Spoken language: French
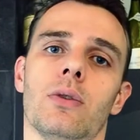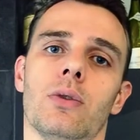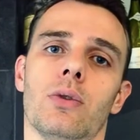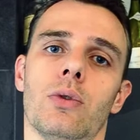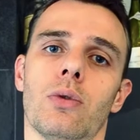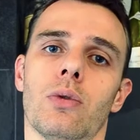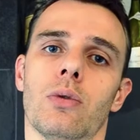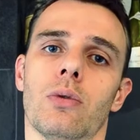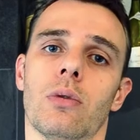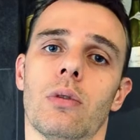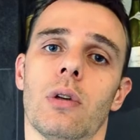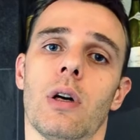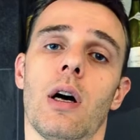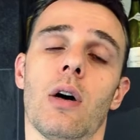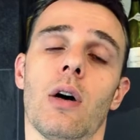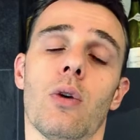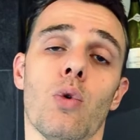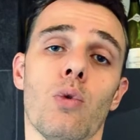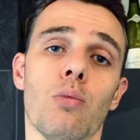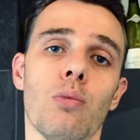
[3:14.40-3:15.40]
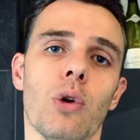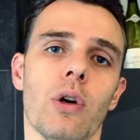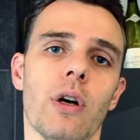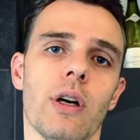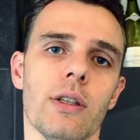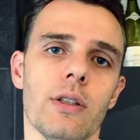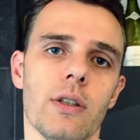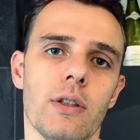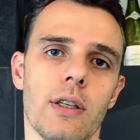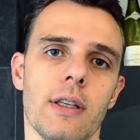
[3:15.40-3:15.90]
de grands groupes, de
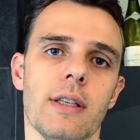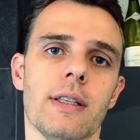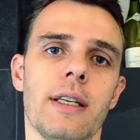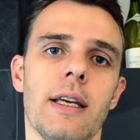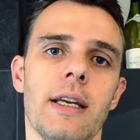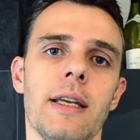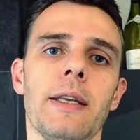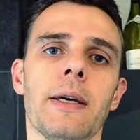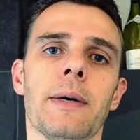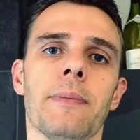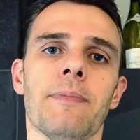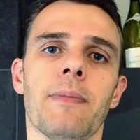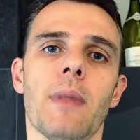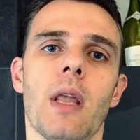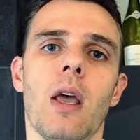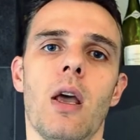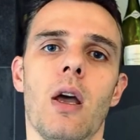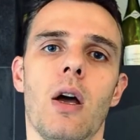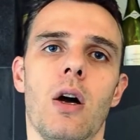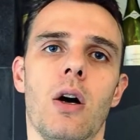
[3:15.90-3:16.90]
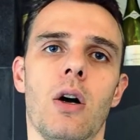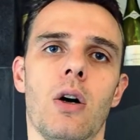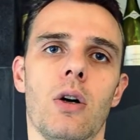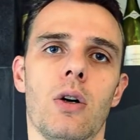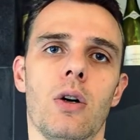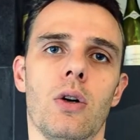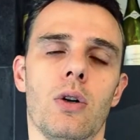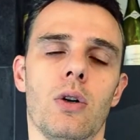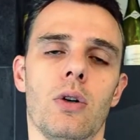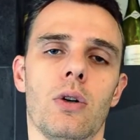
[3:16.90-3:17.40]
grandes enseignes
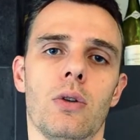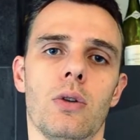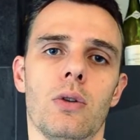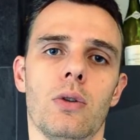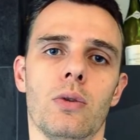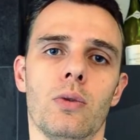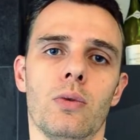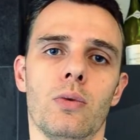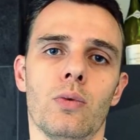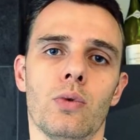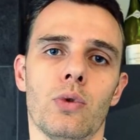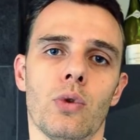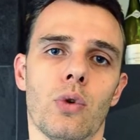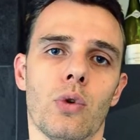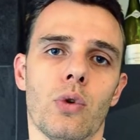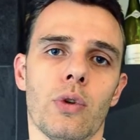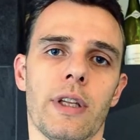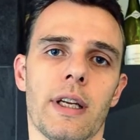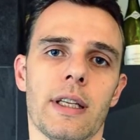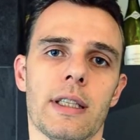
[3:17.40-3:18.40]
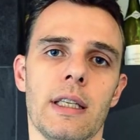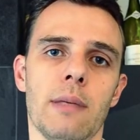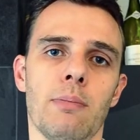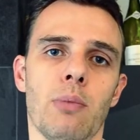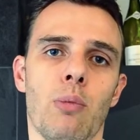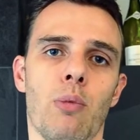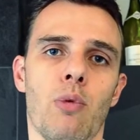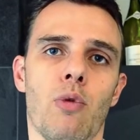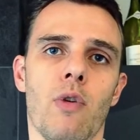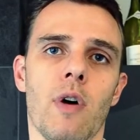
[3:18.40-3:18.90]
euh, nous ont contactés
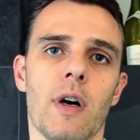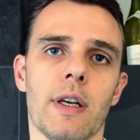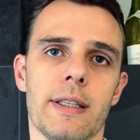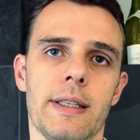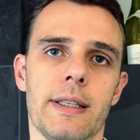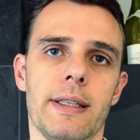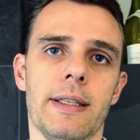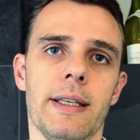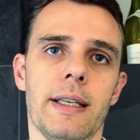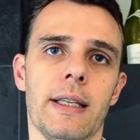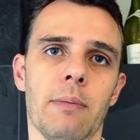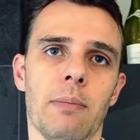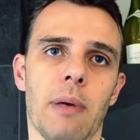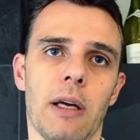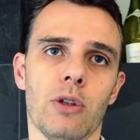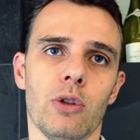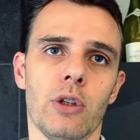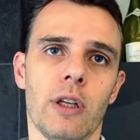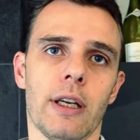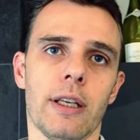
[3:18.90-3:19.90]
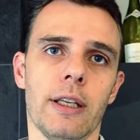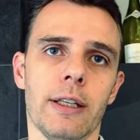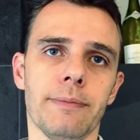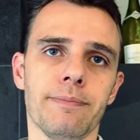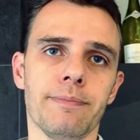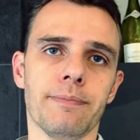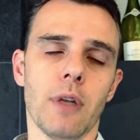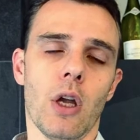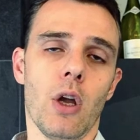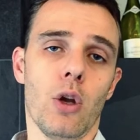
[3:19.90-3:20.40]
pour pouvoir signer des partenariats
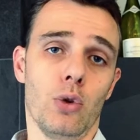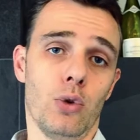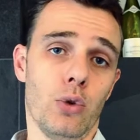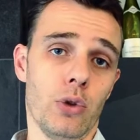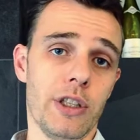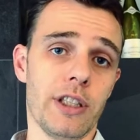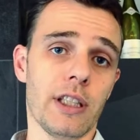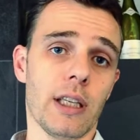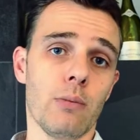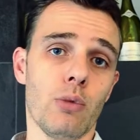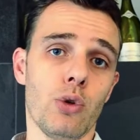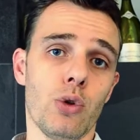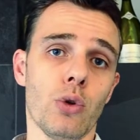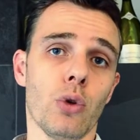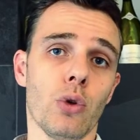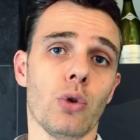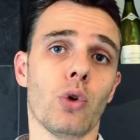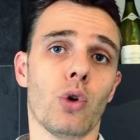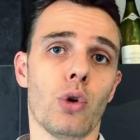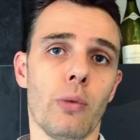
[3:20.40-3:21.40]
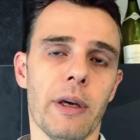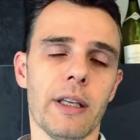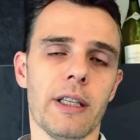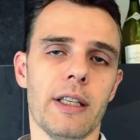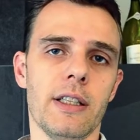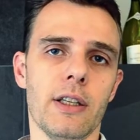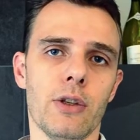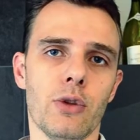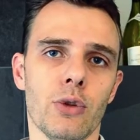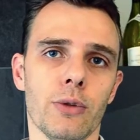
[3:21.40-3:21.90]
de distribution, de
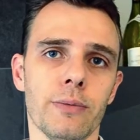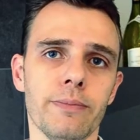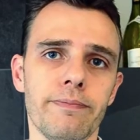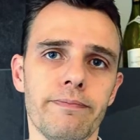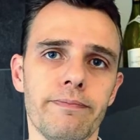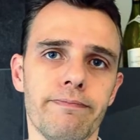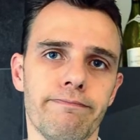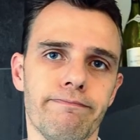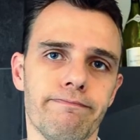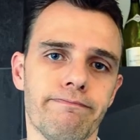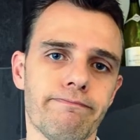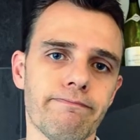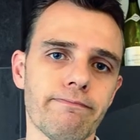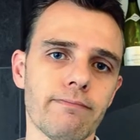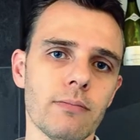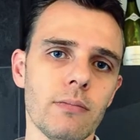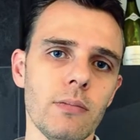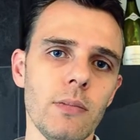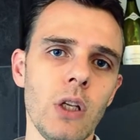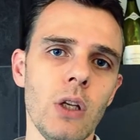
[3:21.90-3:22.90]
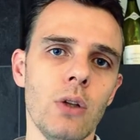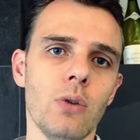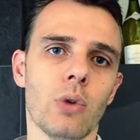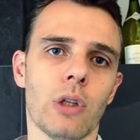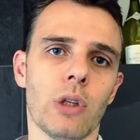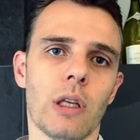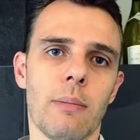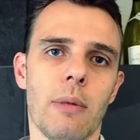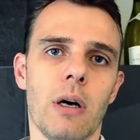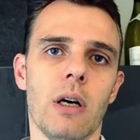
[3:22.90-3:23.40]
commercialisation,
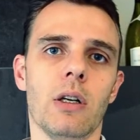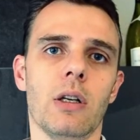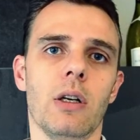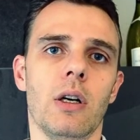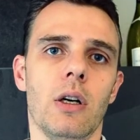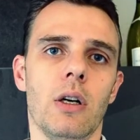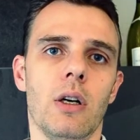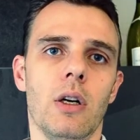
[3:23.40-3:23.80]
notamment euh,